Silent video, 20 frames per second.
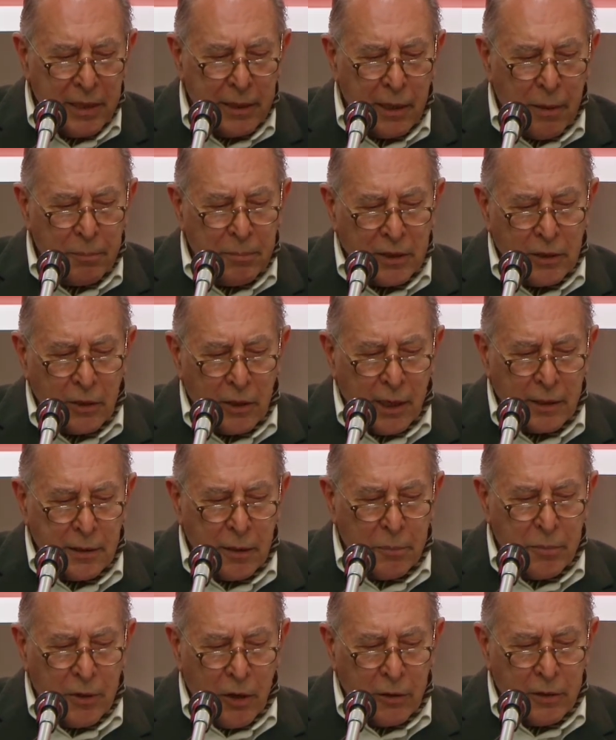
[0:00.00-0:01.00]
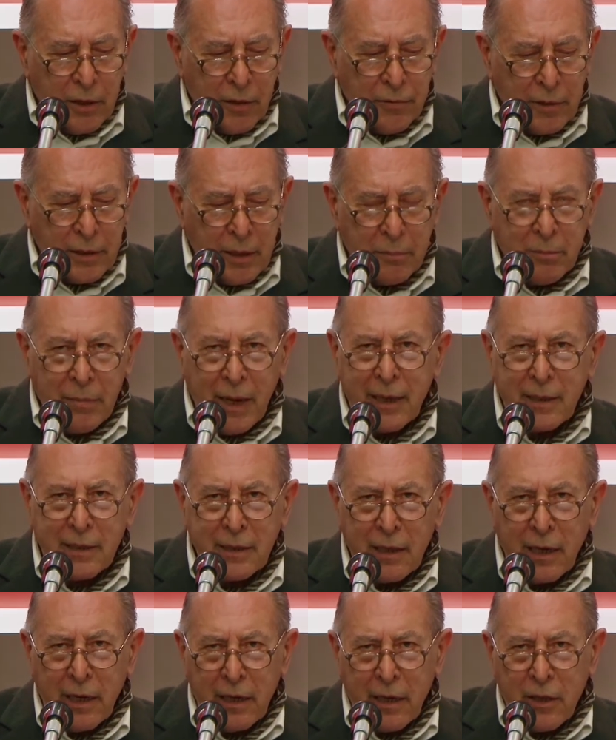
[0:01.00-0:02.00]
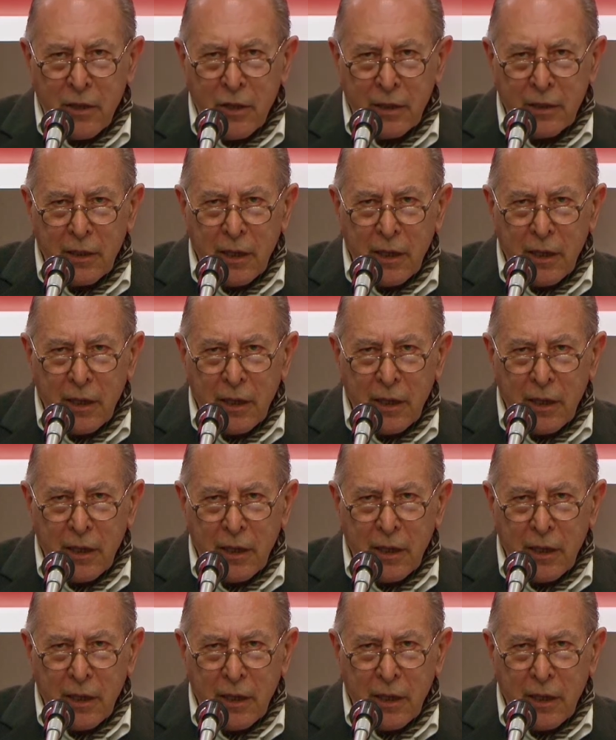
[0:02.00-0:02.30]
amica e appassionata biografa del martire,